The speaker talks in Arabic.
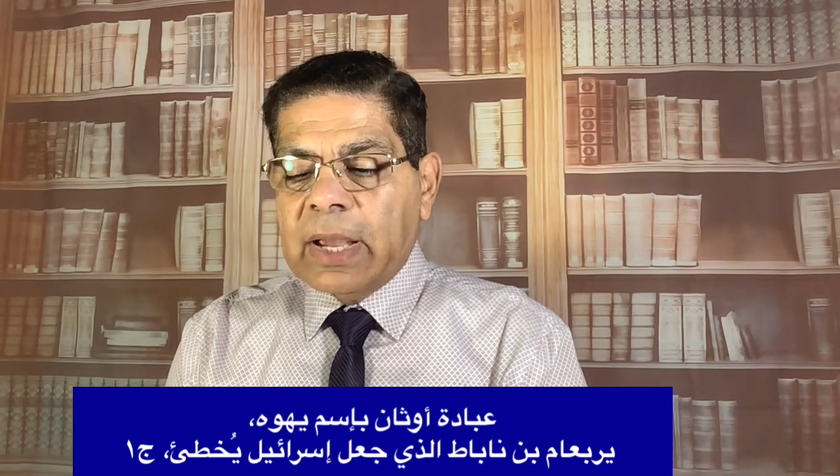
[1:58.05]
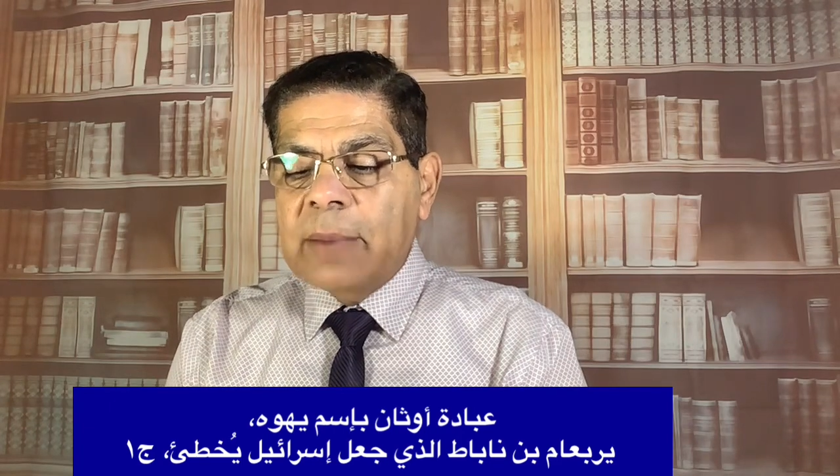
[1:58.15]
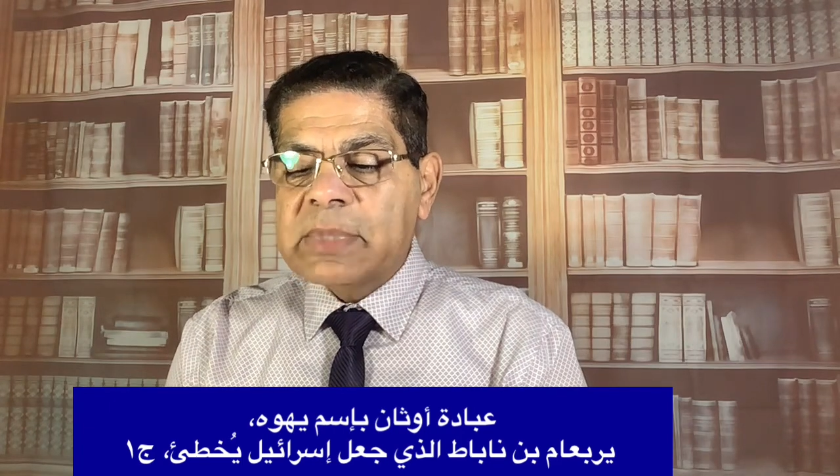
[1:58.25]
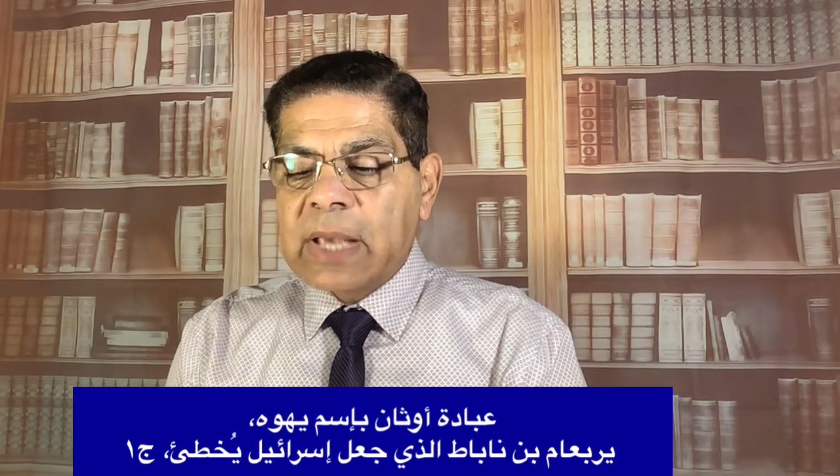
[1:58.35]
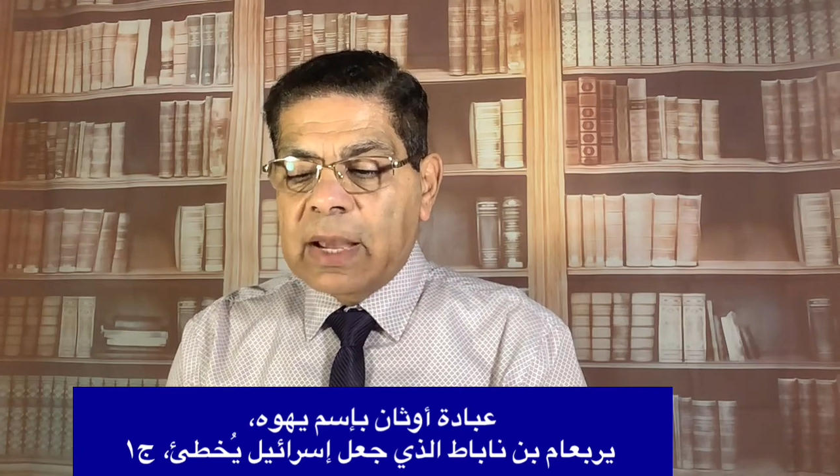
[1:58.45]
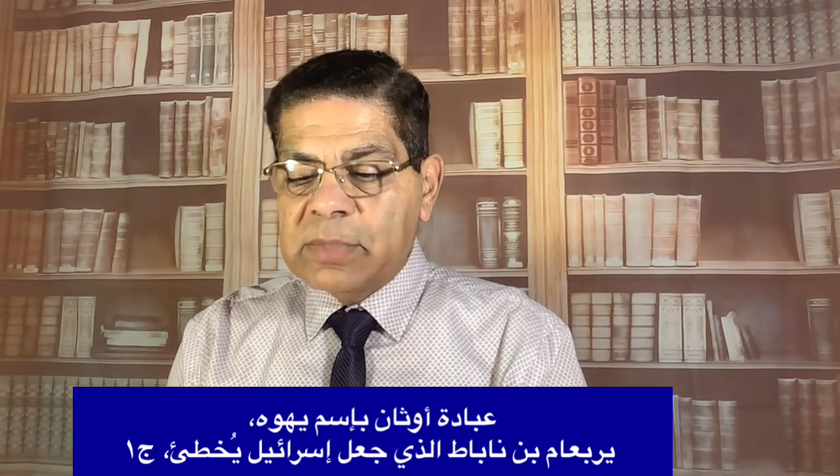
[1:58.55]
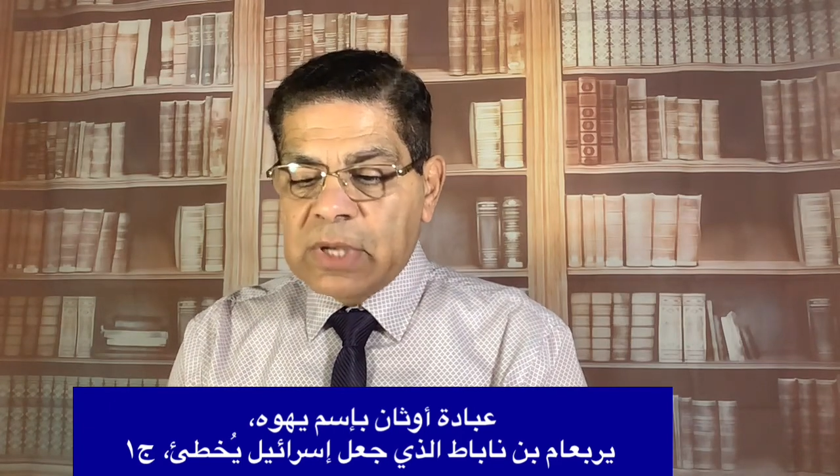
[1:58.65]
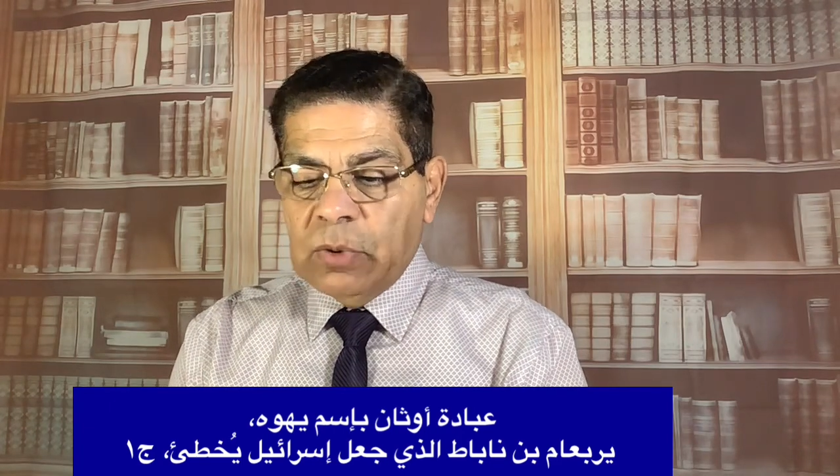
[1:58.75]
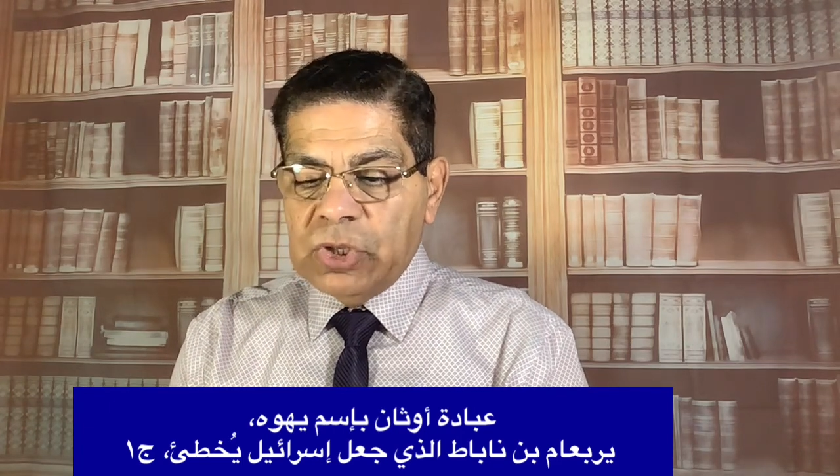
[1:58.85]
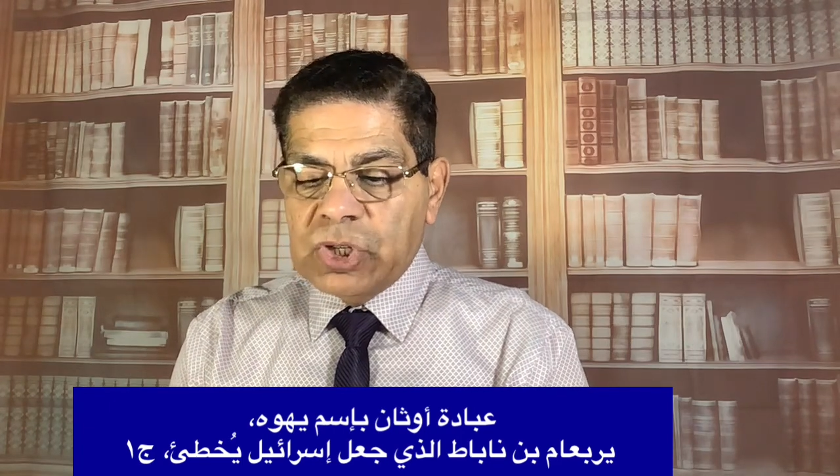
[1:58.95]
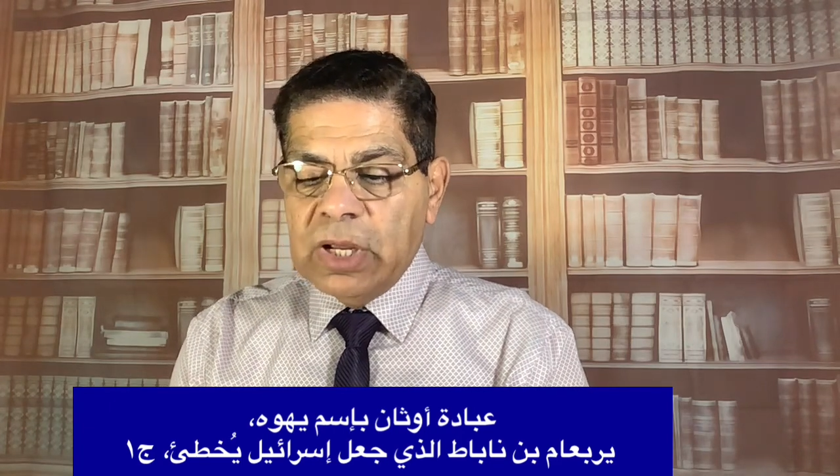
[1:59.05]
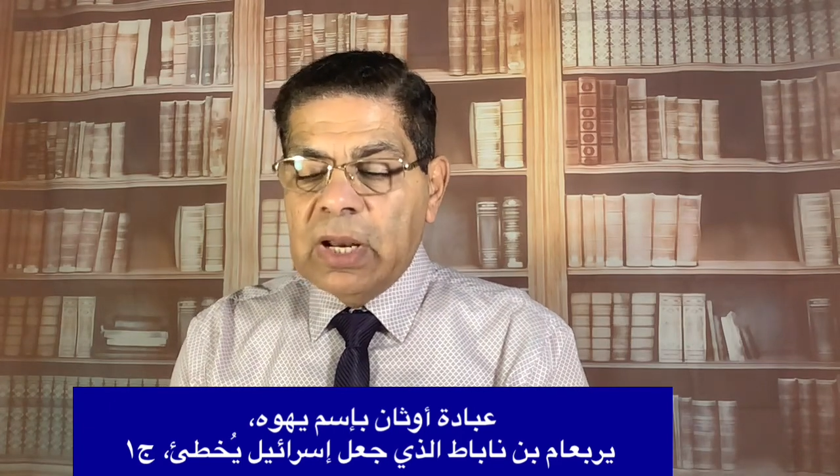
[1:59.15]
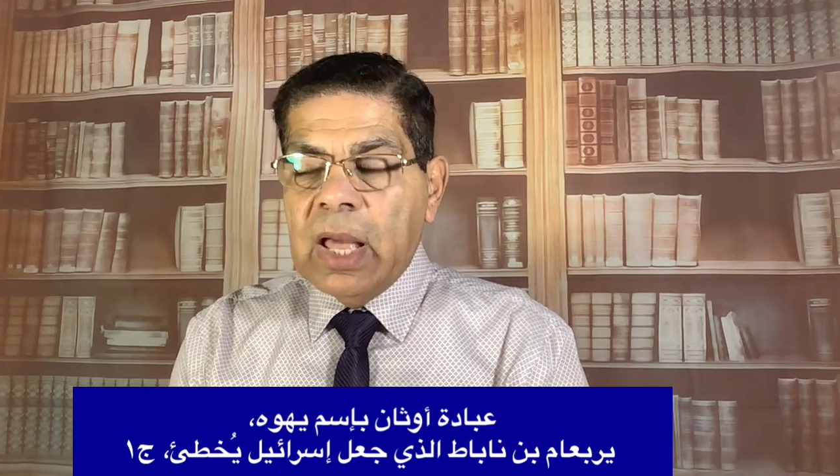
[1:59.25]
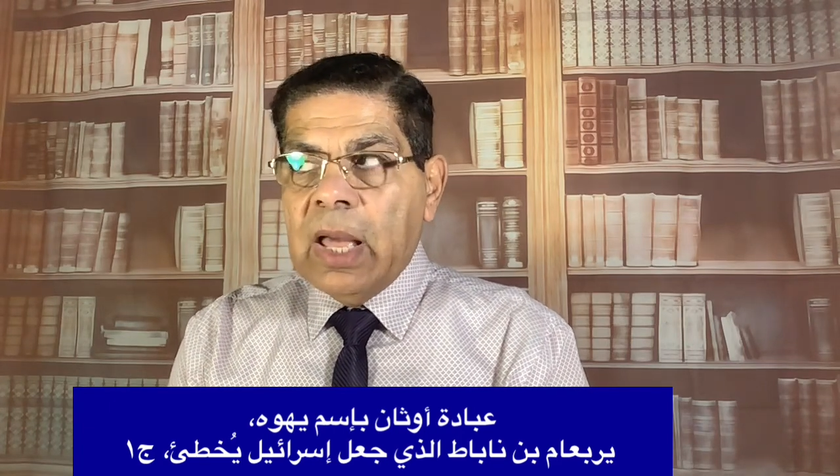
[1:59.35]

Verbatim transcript: 5 25